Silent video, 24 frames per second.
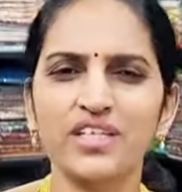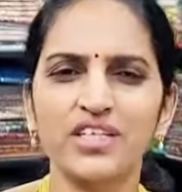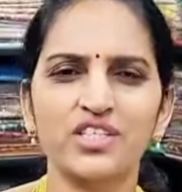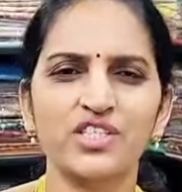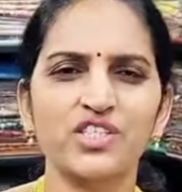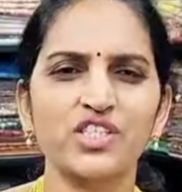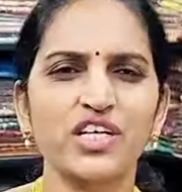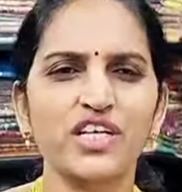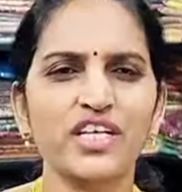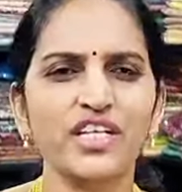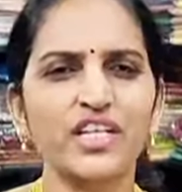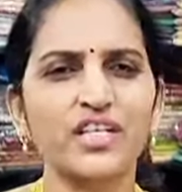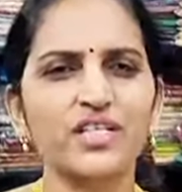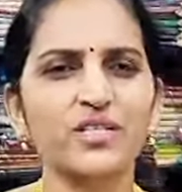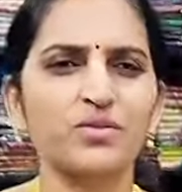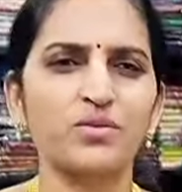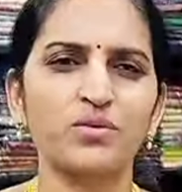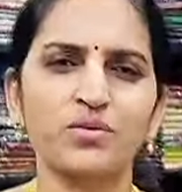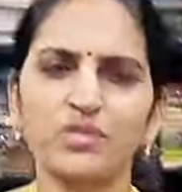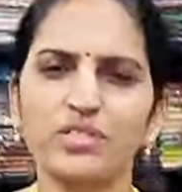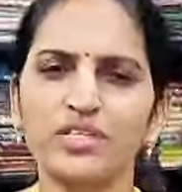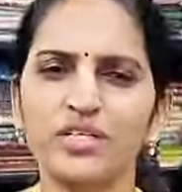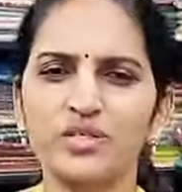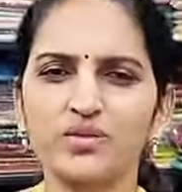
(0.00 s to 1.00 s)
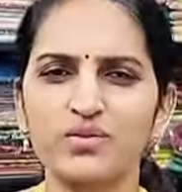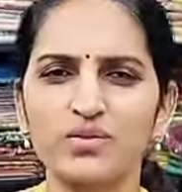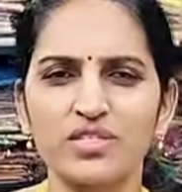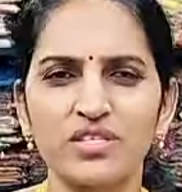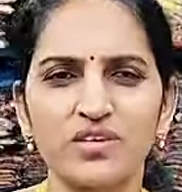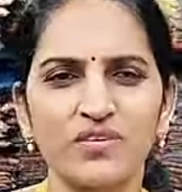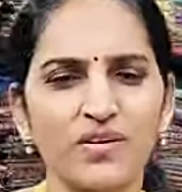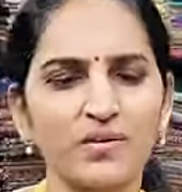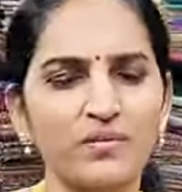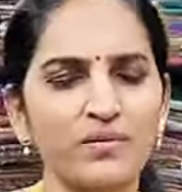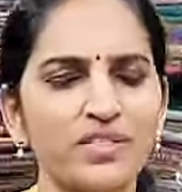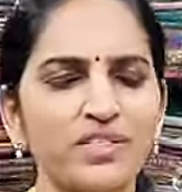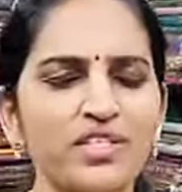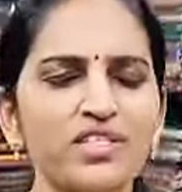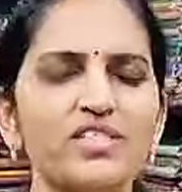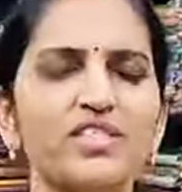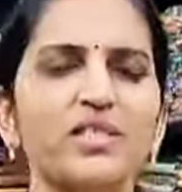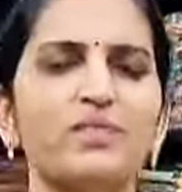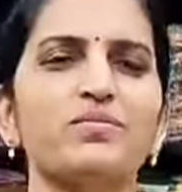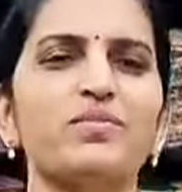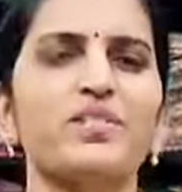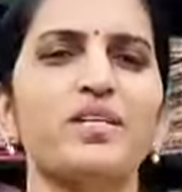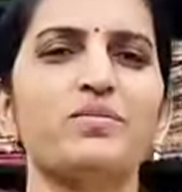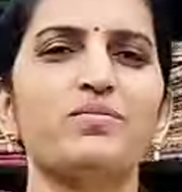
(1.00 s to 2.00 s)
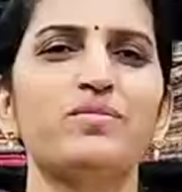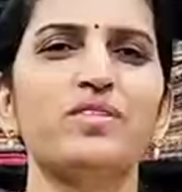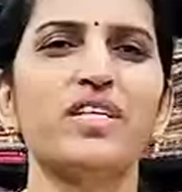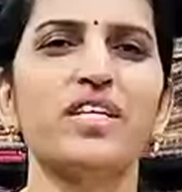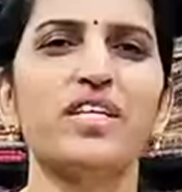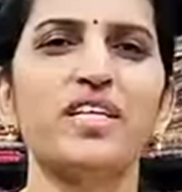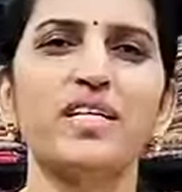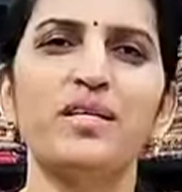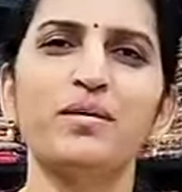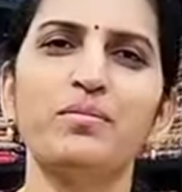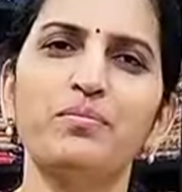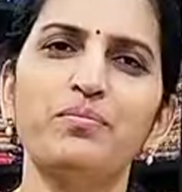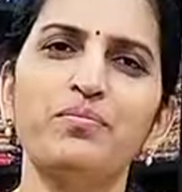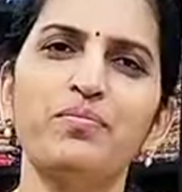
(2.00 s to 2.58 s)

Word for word: ఛానల్ని కొత్తగా చూసేవాళ్ళు మాత్రం సబ్స్క్రైబ్ చేయండి